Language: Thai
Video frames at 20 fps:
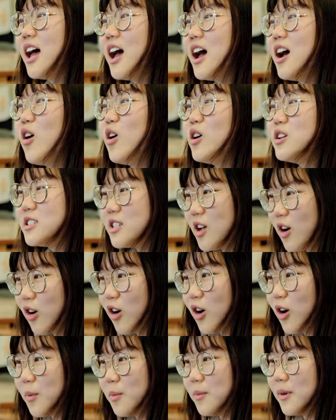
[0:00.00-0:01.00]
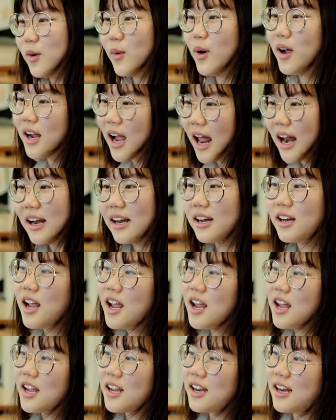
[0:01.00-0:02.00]
ถ้าข้อสอบหรือว่าการ
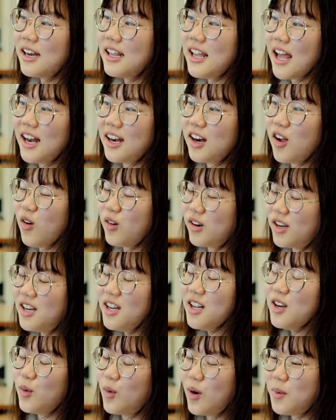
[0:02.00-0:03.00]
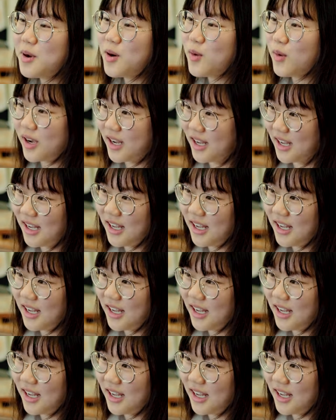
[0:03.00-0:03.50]
เรียนของที่นี่ หนูว่ามันโอเค